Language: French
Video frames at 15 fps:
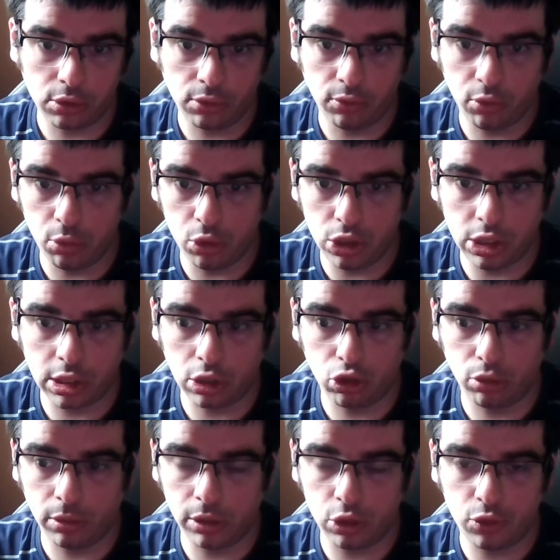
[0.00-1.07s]
Vous me dites en
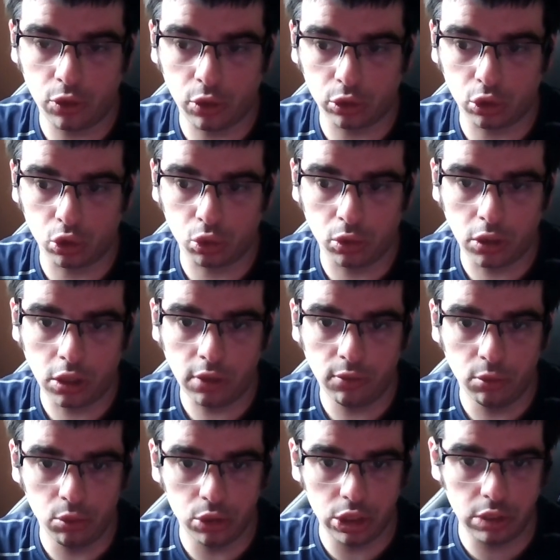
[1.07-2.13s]
commentaire, je fais quoi ce soir Vous
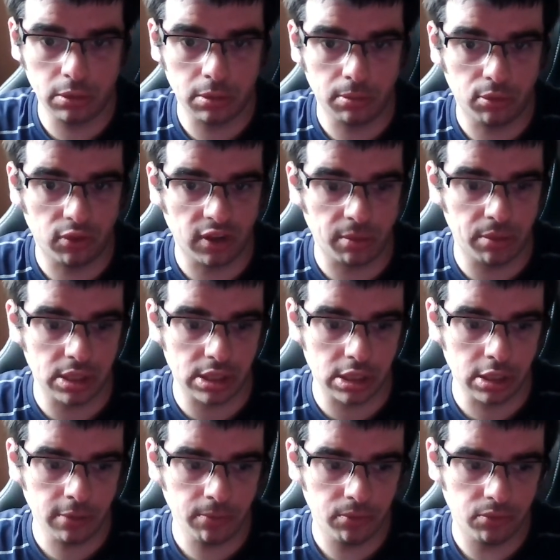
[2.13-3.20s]
me dites, pour faire
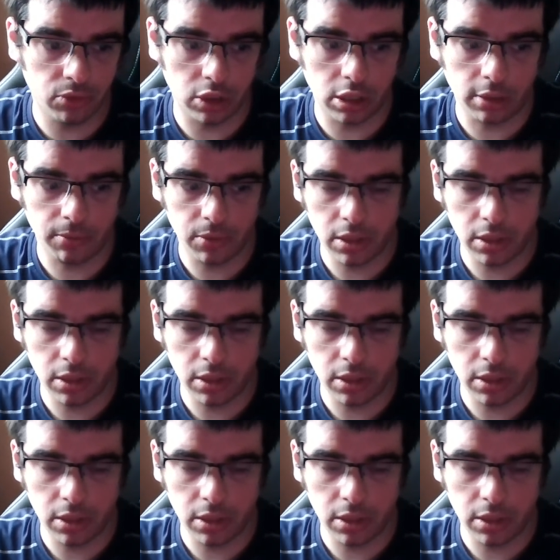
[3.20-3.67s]
plaisir. Voilà.